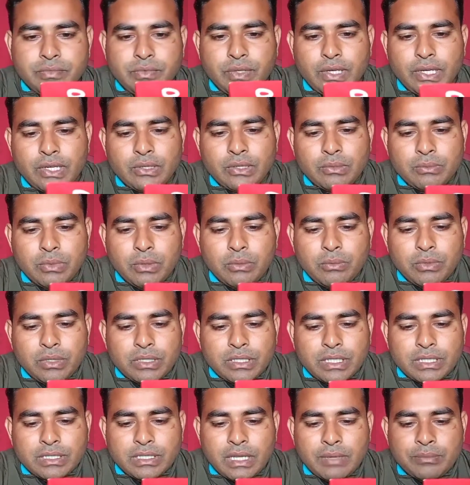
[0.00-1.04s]
তো এখন বলবো
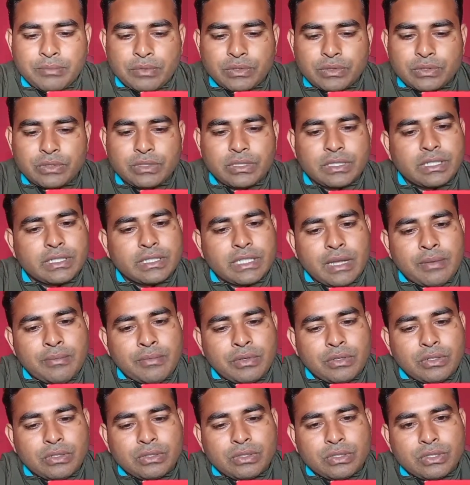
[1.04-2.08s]
এটার দাম কত এটার দাম
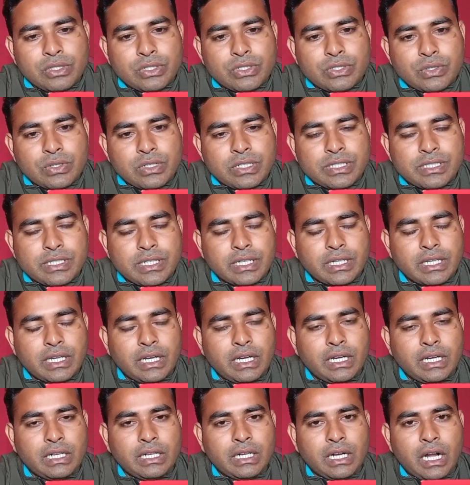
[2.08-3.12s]
হলো দুশো টাকা
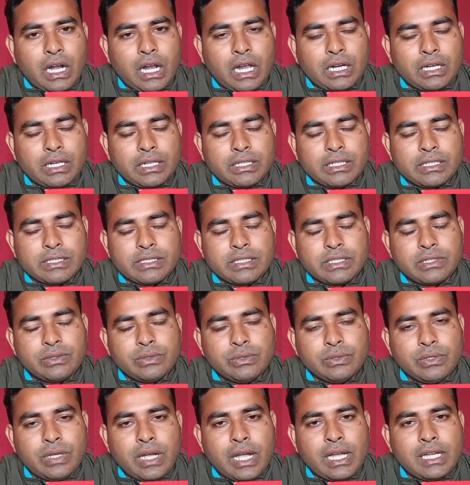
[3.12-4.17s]
আর এটা যে
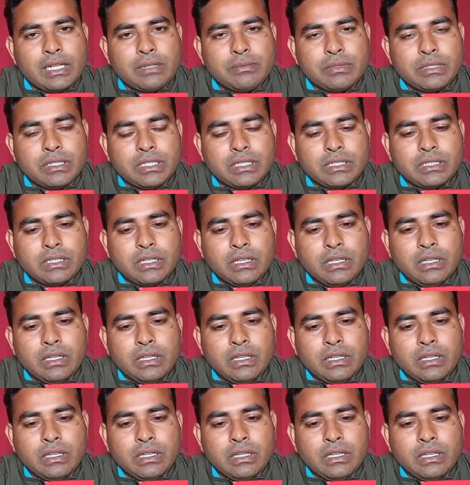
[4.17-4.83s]
কোনো আয়ুর্বেদিক